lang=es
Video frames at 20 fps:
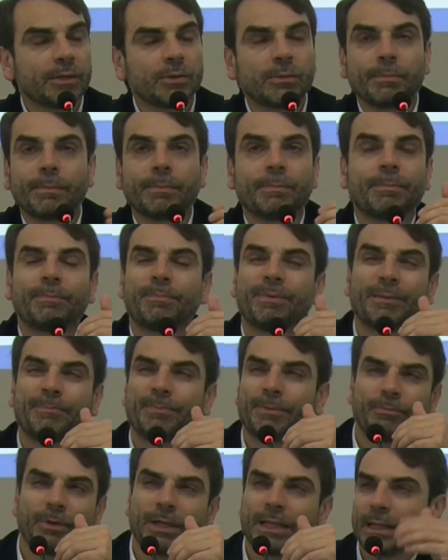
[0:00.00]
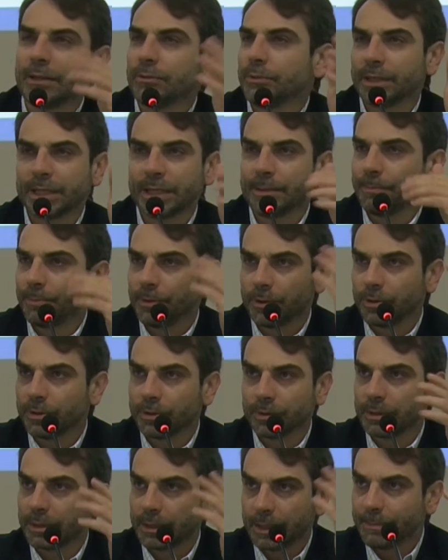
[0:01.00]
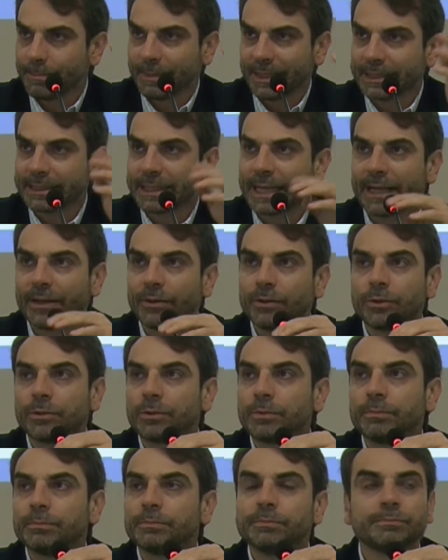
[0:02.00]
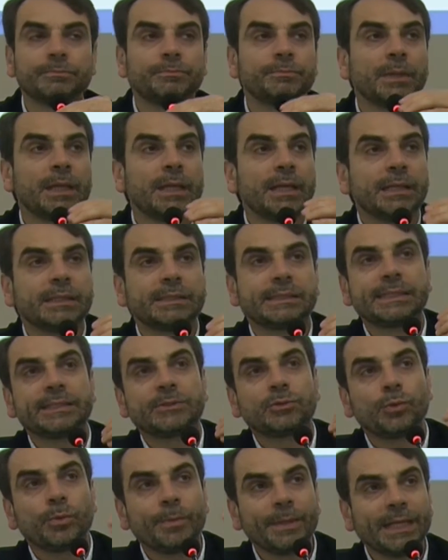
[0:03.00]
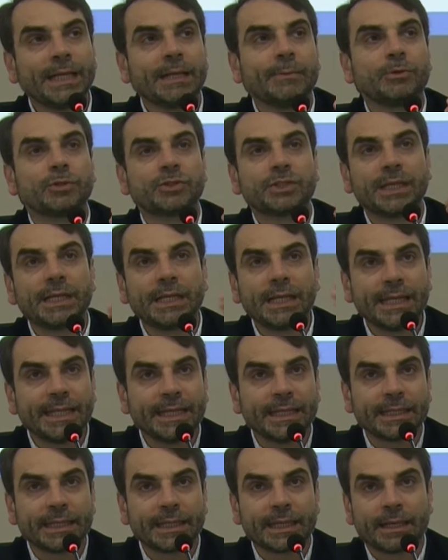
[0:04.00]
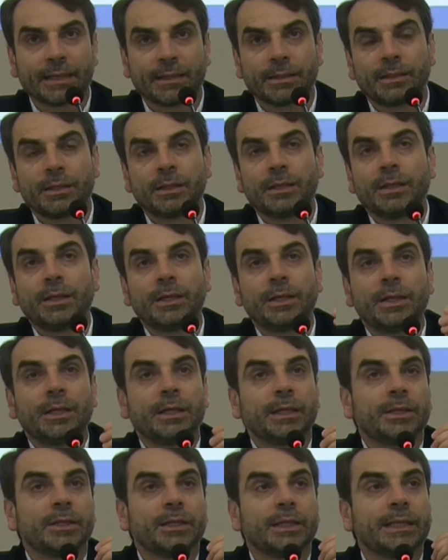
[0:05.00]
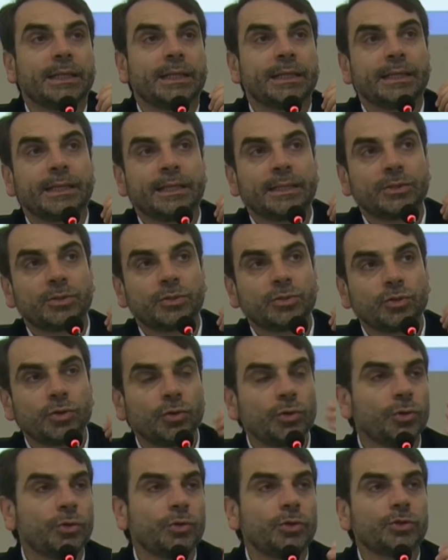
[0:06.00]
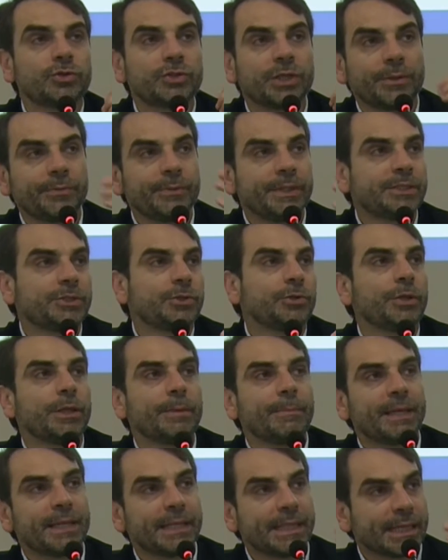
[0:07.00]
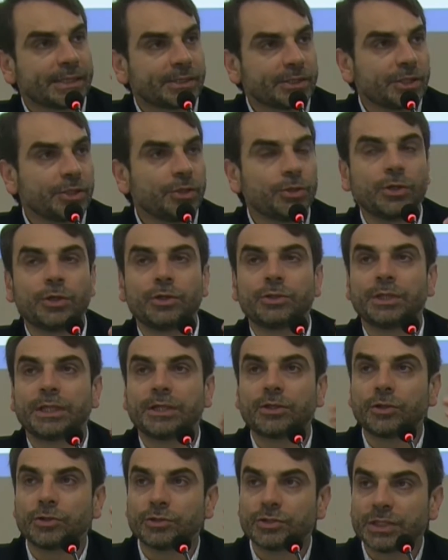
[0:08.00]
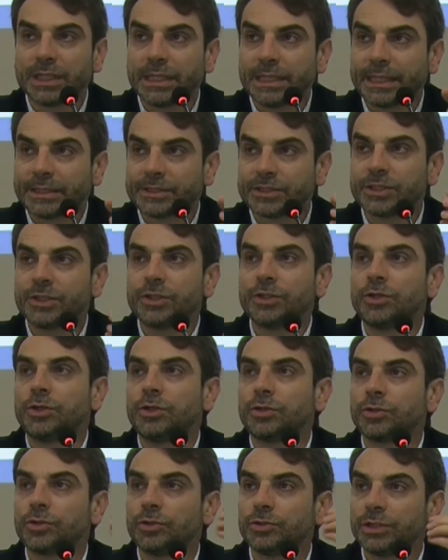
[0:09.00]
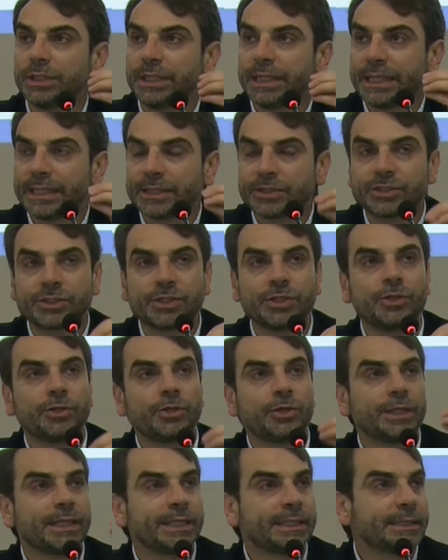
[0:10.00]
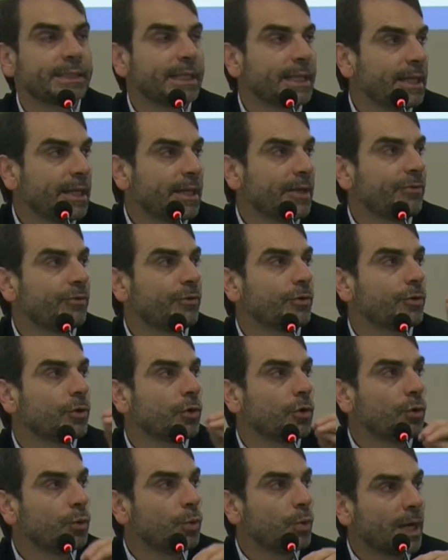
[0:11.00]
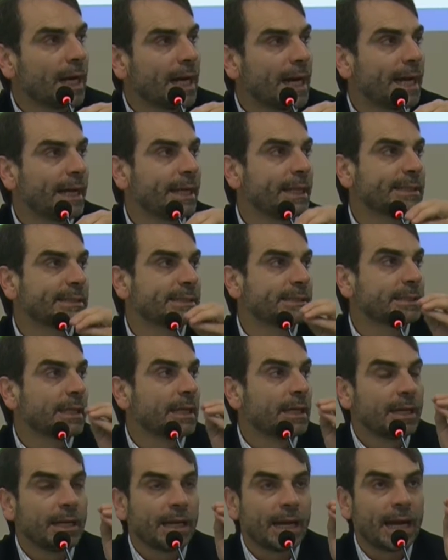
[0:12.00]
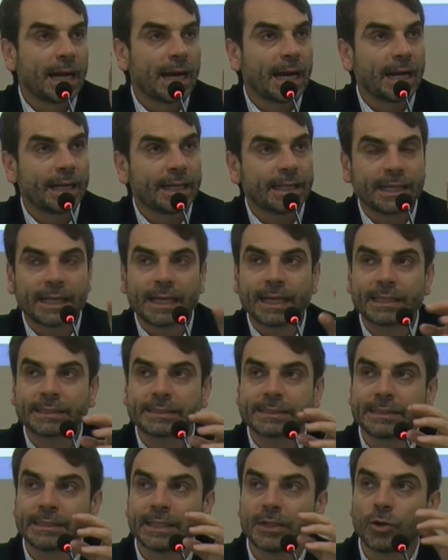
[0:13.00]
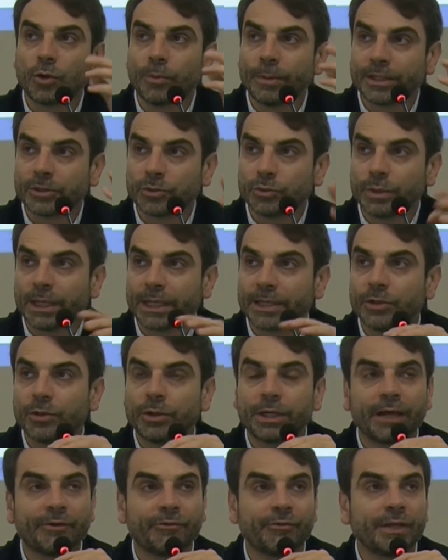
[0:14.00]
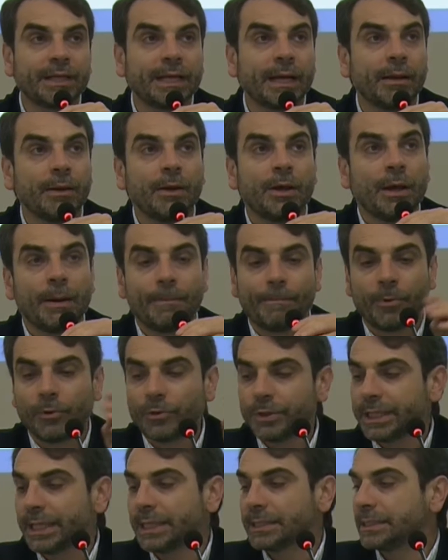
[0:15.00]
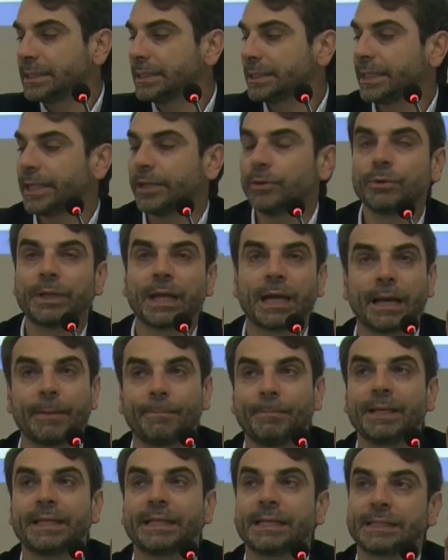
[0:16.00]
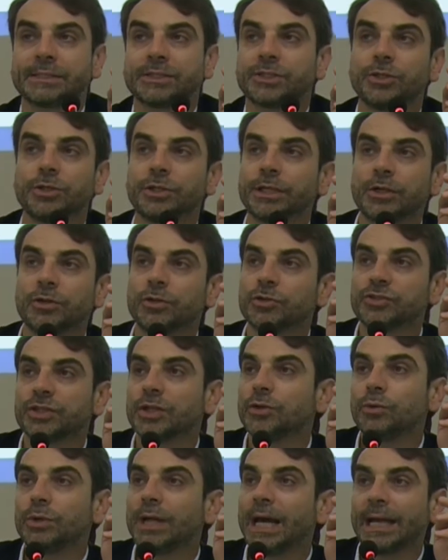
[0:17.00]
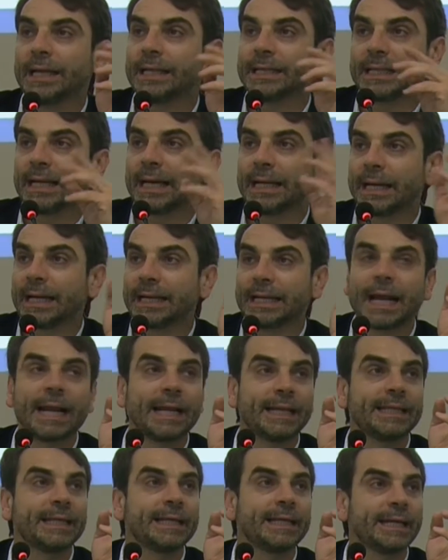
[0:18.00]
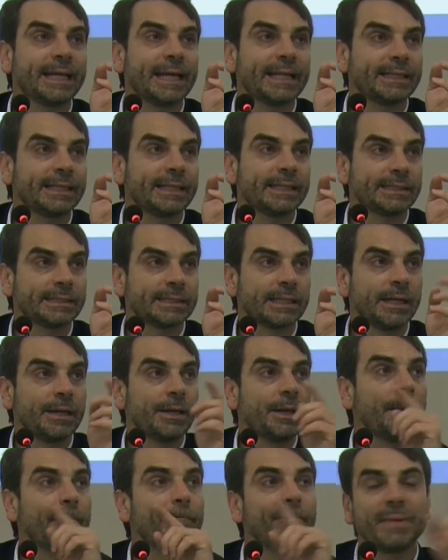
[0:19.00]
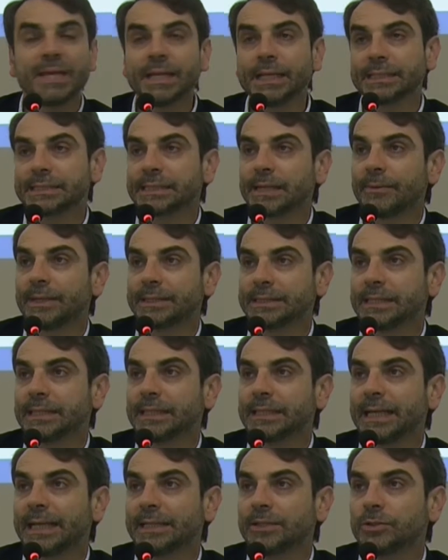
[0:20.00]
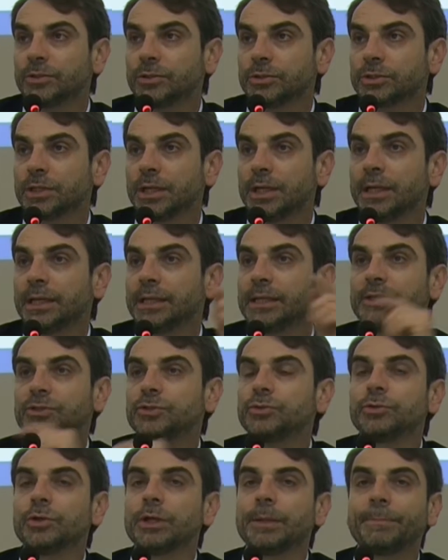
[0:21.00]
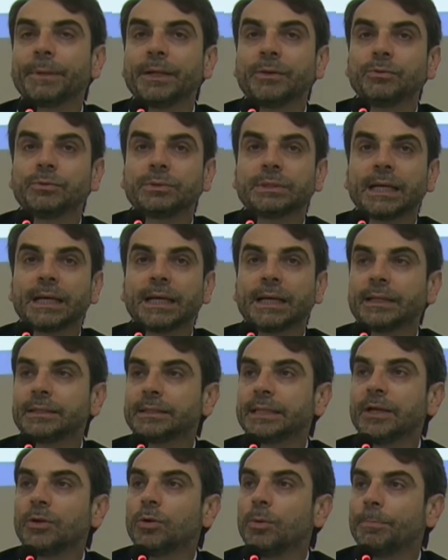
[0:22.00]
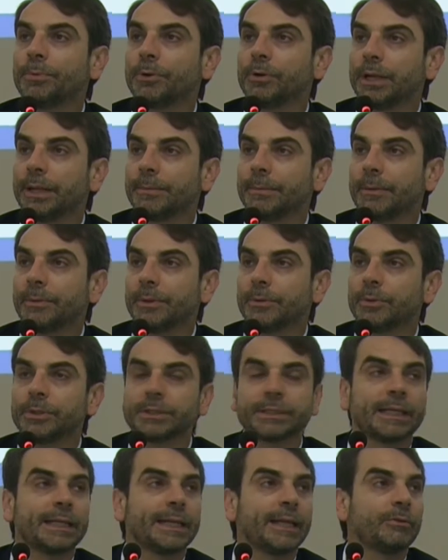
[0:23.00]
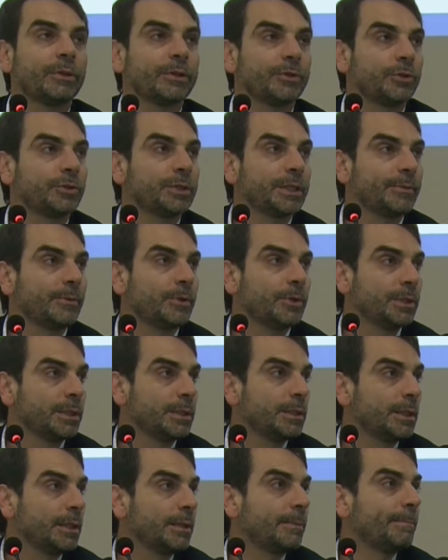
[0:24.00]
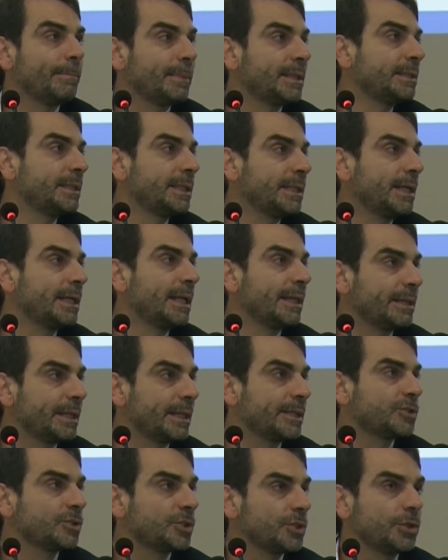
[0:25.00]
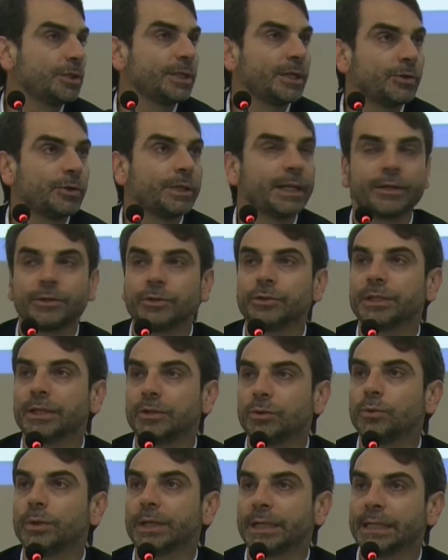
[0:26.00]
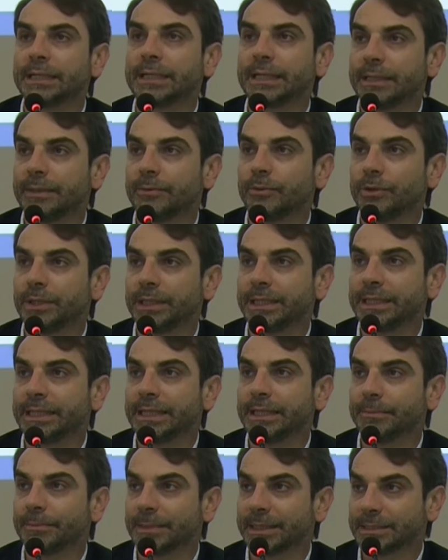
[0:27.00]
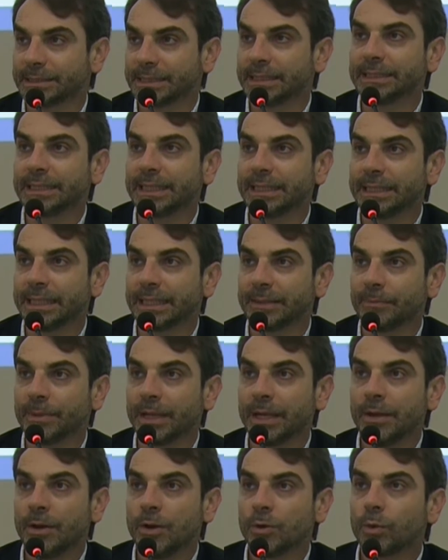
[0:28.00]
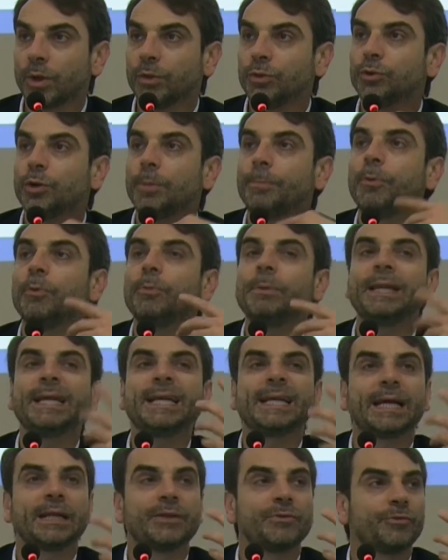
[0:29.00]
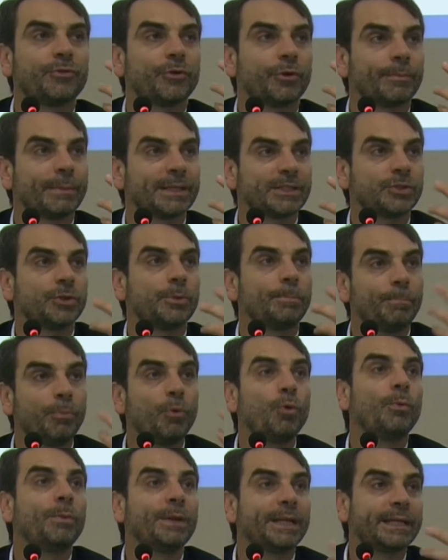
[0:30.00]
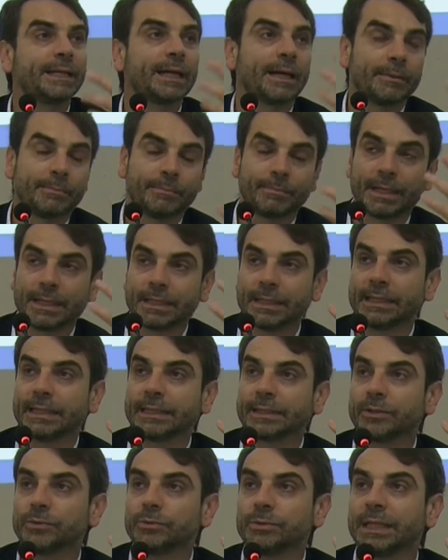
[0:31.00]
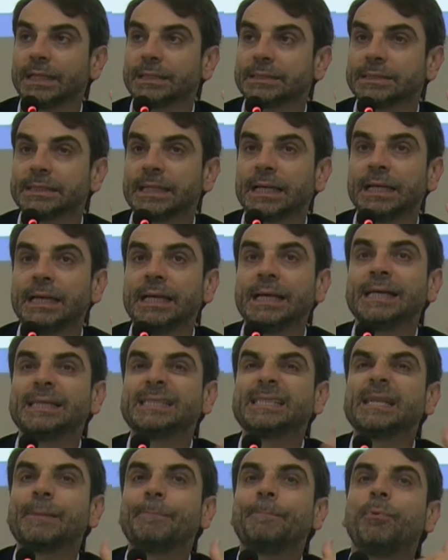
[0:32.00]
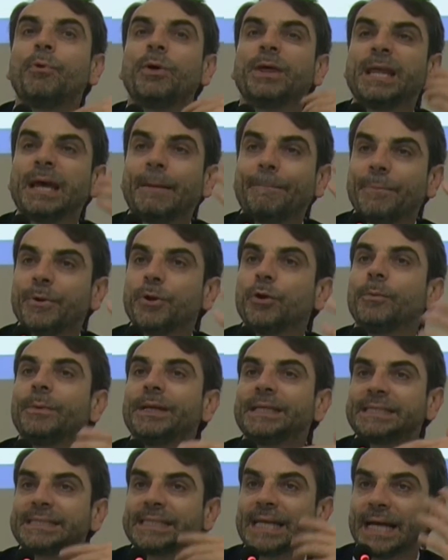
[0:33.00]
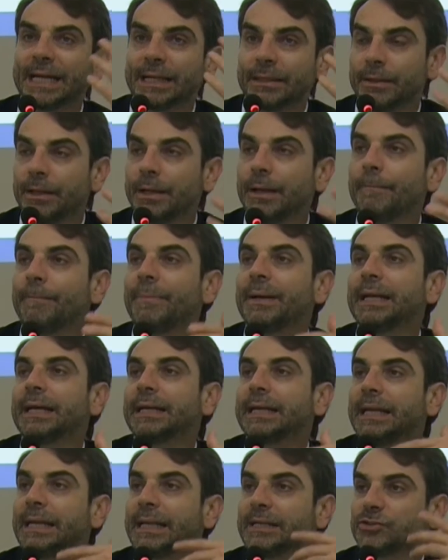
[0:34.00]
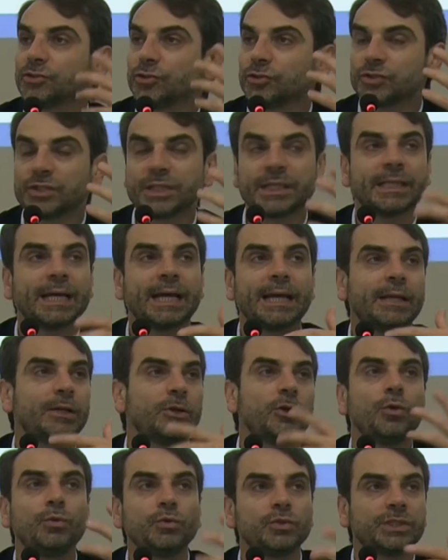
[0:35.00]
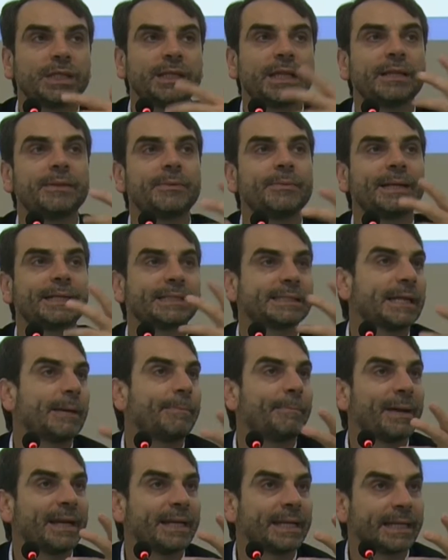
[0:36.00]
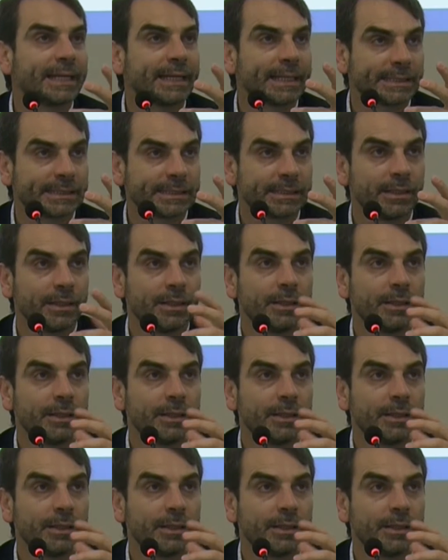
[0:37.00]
Eh, voy a dar un ejemplo inventado. Si tuviéramos en línea eh, todos los servicios de mediación, de conciliación, con direcciones, teléfonos, lugares, áreas de cobertura geográfica, podría existir una aplicación en los celulares que haga alguien gratis, mire esa base de datos y si uno le pregunta, tengo un problema, vivo en tal lado, ¿a dónde voy? me tire la dirección, el horario y el lugar al que debo dirigirme. ¿Se entiende? Cuando uno publica la información pública, valga la redundancia, se puede aprovechar para que la sociedad lo use de diversas maneras.